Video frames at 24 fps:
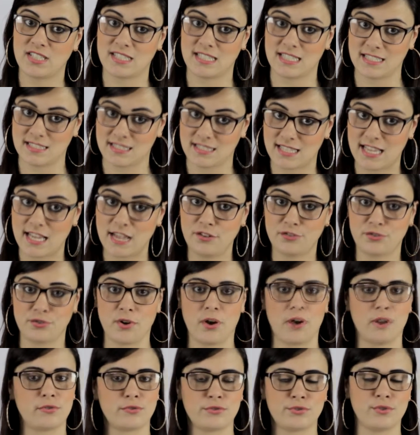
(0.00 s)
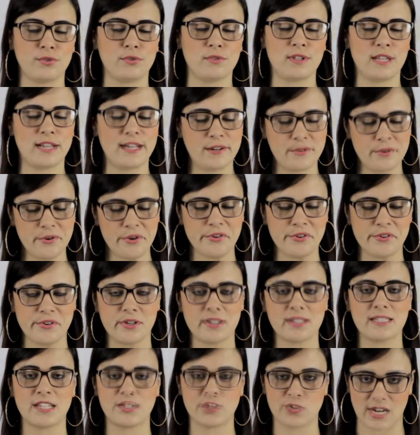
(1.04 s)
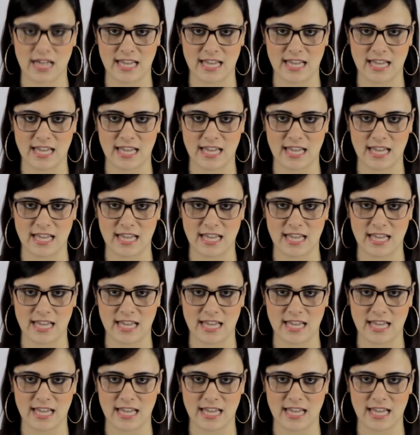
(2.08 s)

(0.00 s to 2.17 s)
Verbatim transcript: 16 jogos do tricolor das